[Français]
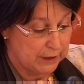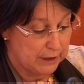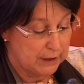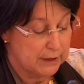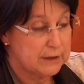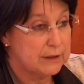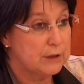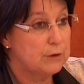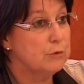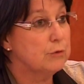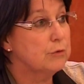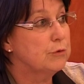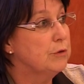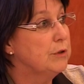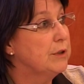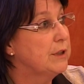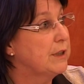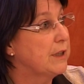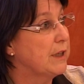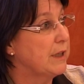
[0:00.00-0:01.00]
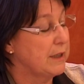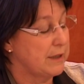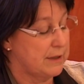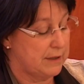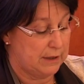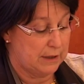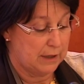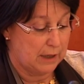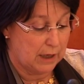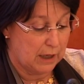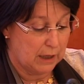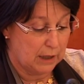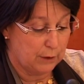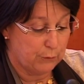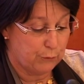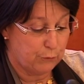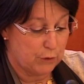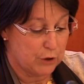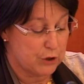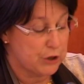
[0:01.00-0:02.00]
C'est donc une caisse à
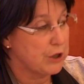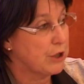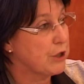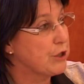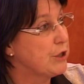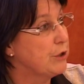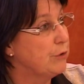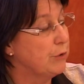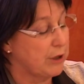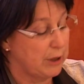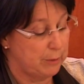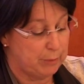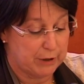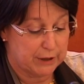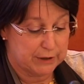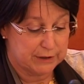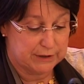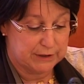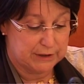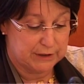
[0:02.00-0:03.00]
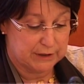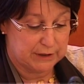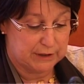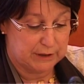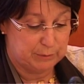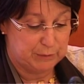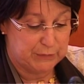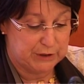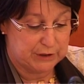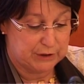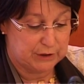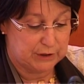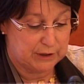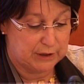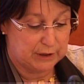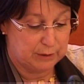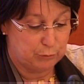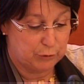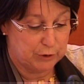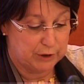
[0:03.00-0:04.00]
la fois chargée de répartir
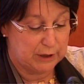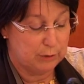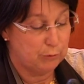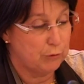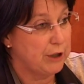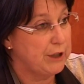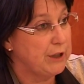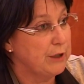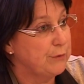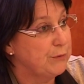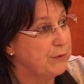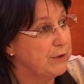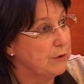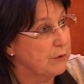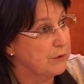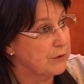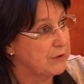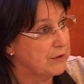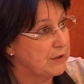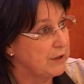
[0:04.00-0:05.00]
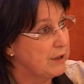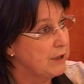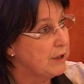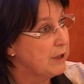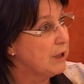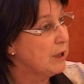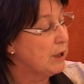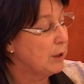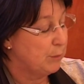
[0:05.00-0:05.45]
des, moyens financiers,